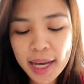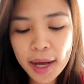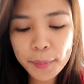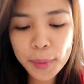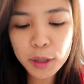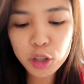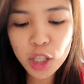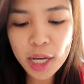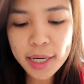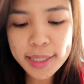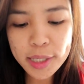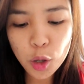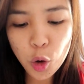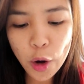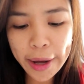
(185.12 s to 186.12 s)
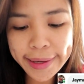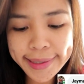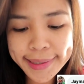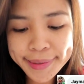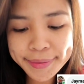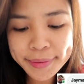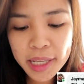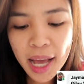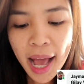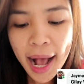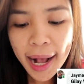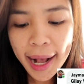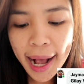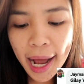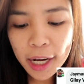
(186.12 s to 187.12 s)
Inang pangutana sa ko is
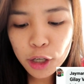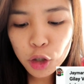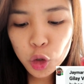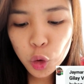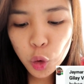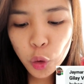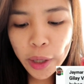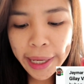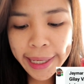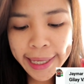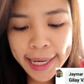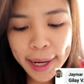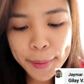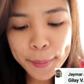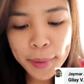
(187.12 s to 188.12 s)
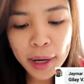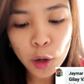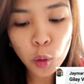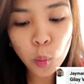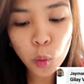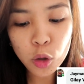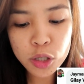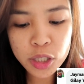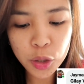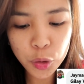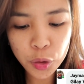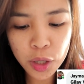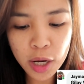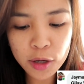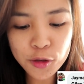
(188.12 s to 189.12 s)
nganong dugay ka mahubog sa
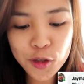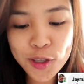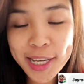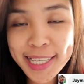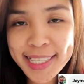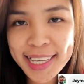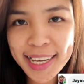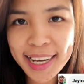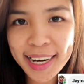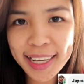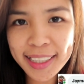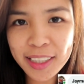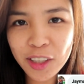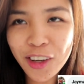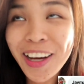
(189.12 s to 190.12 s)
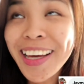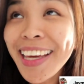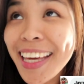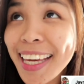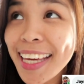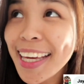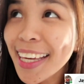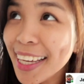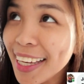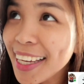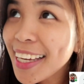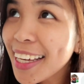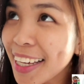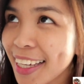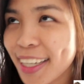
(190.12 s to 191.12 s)
unaon sa sikreto?
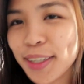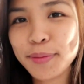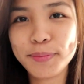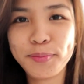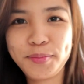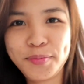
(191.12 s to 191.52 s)
Hihihi.